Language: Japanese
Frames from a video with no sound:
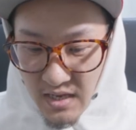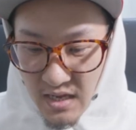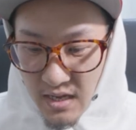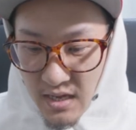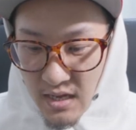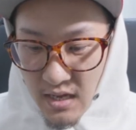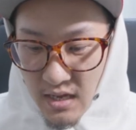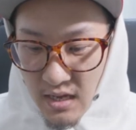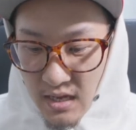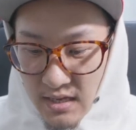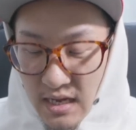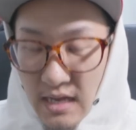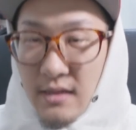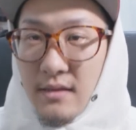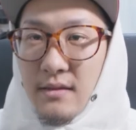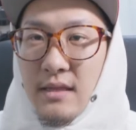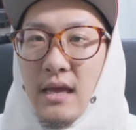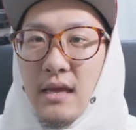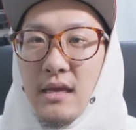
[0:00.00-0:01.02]
で、
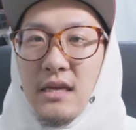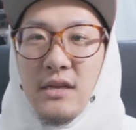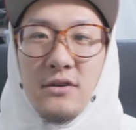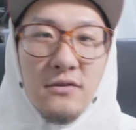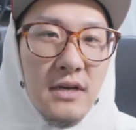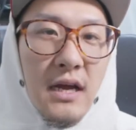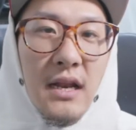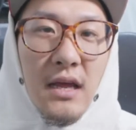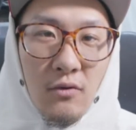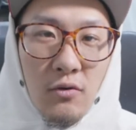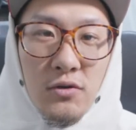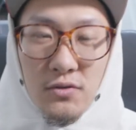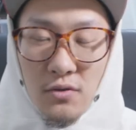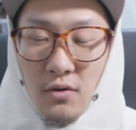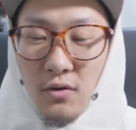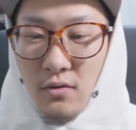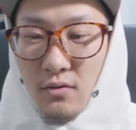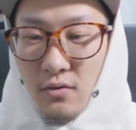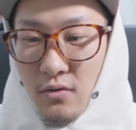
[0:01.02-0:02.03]
やっているからこ
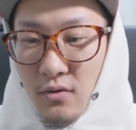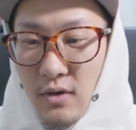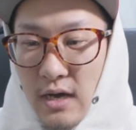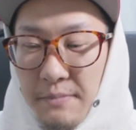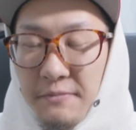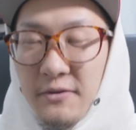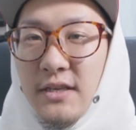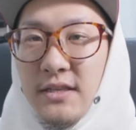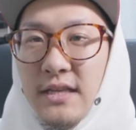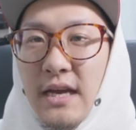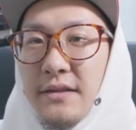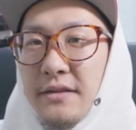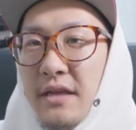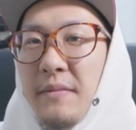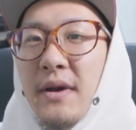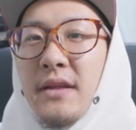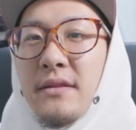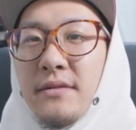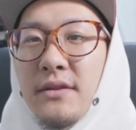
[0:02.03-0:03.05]
そ省きたい
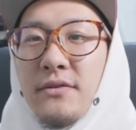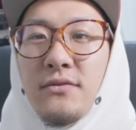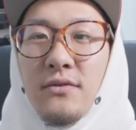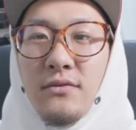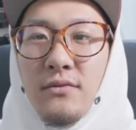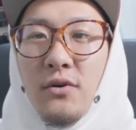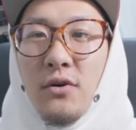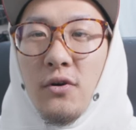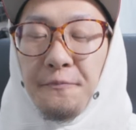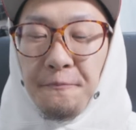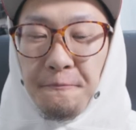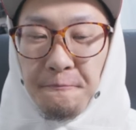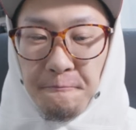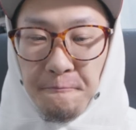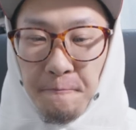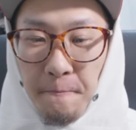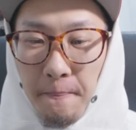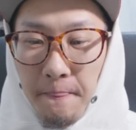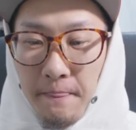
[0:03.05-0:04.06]
手間っていうのを
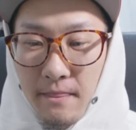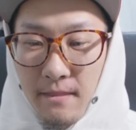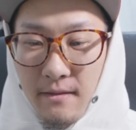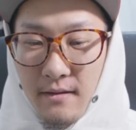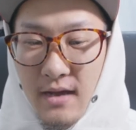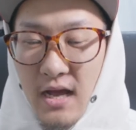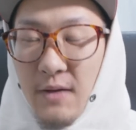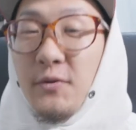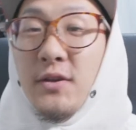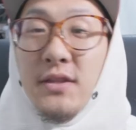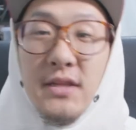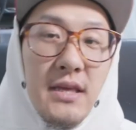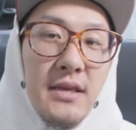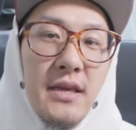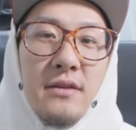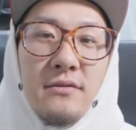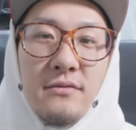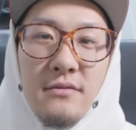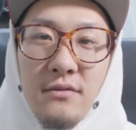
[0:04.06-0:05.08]
省いてい
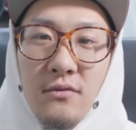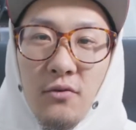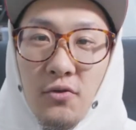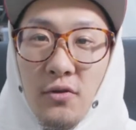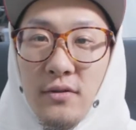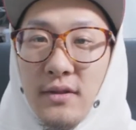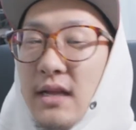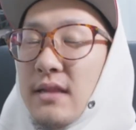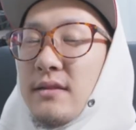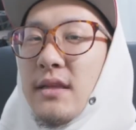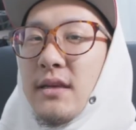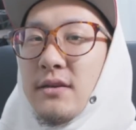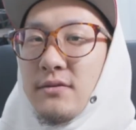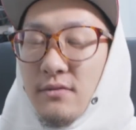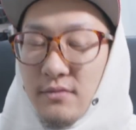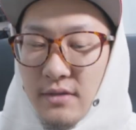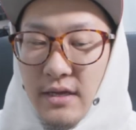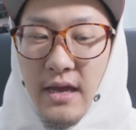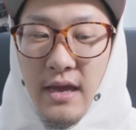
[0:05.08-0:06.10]
けることになってい
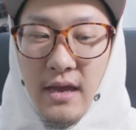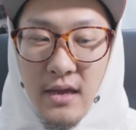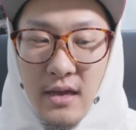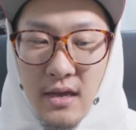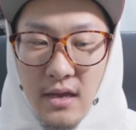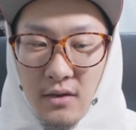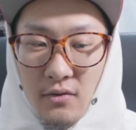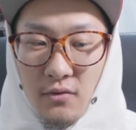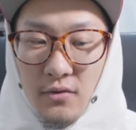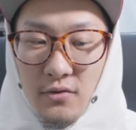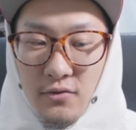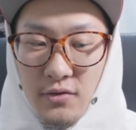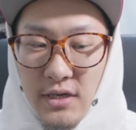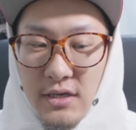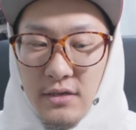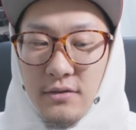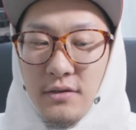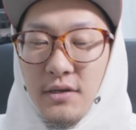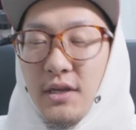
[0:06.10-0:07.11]
くので、この
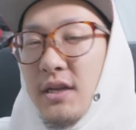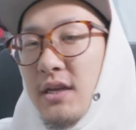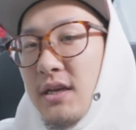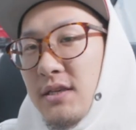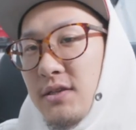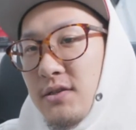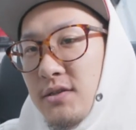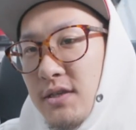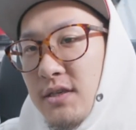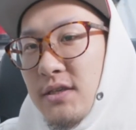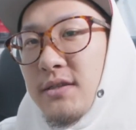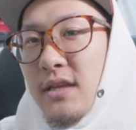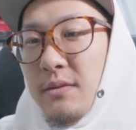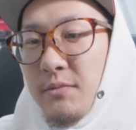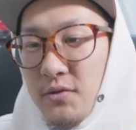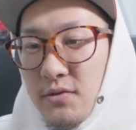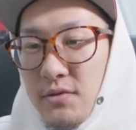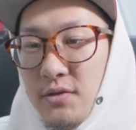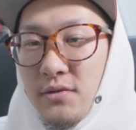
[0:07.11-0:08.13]

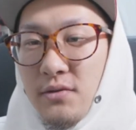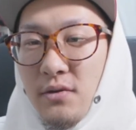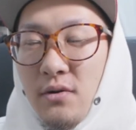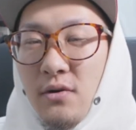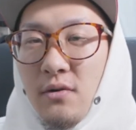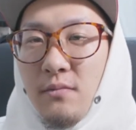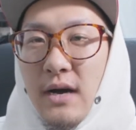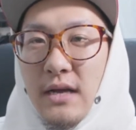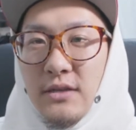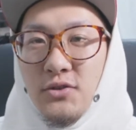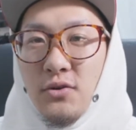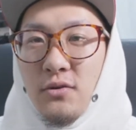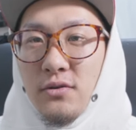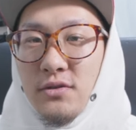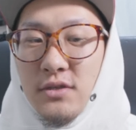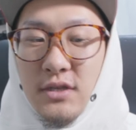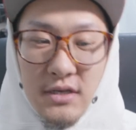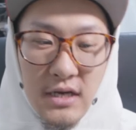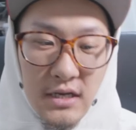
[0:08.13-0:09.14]
クイックリリースシステムっていうのを
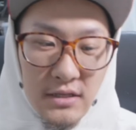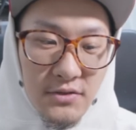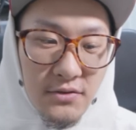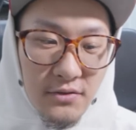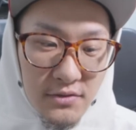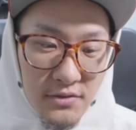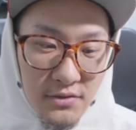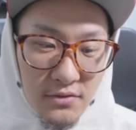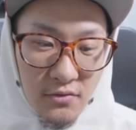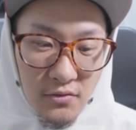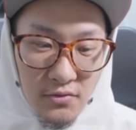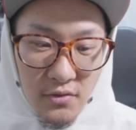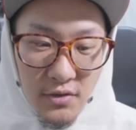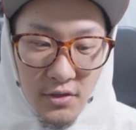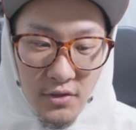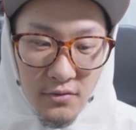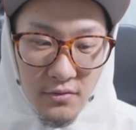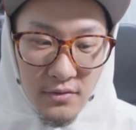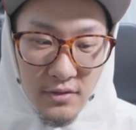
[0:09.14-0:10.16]
上手に活用すること
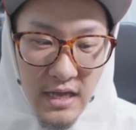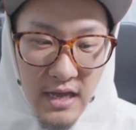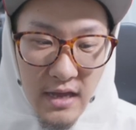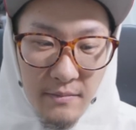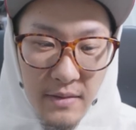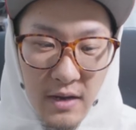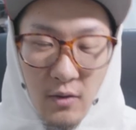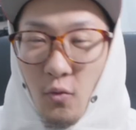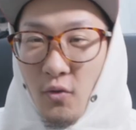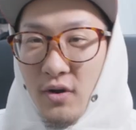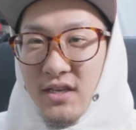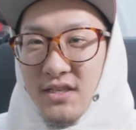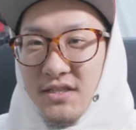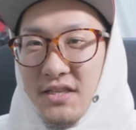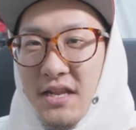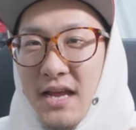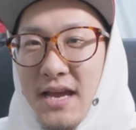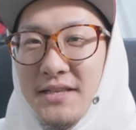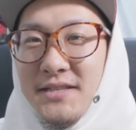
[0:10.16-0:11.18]
によって、俺し
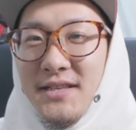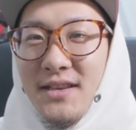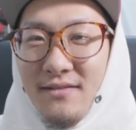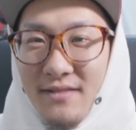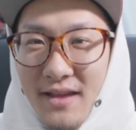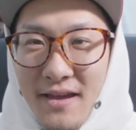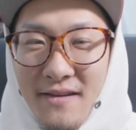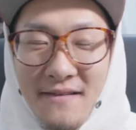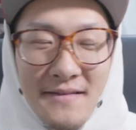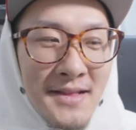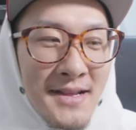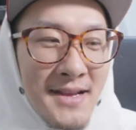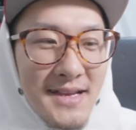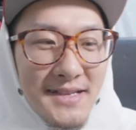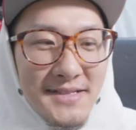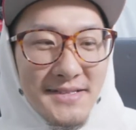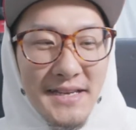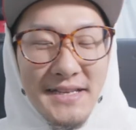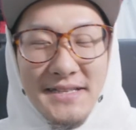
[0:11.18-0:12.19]
てないんですけどね、
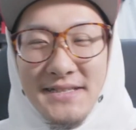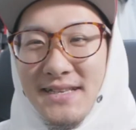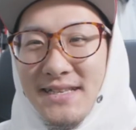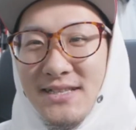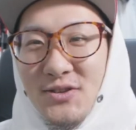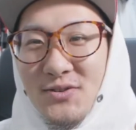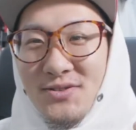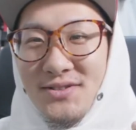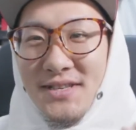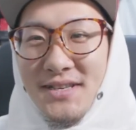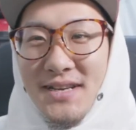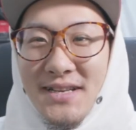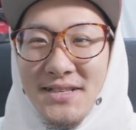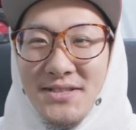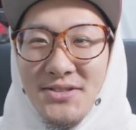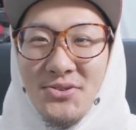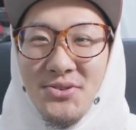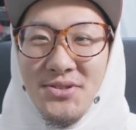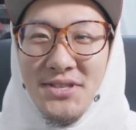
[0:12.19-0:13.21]
全然上手に
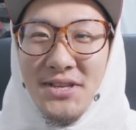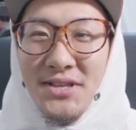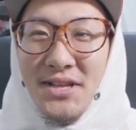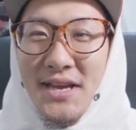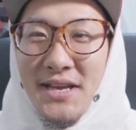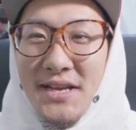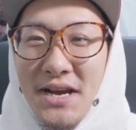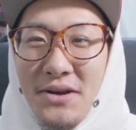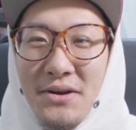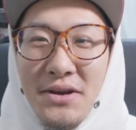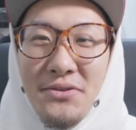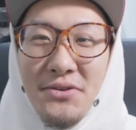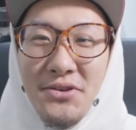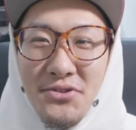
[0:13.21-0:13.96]
活用してない側の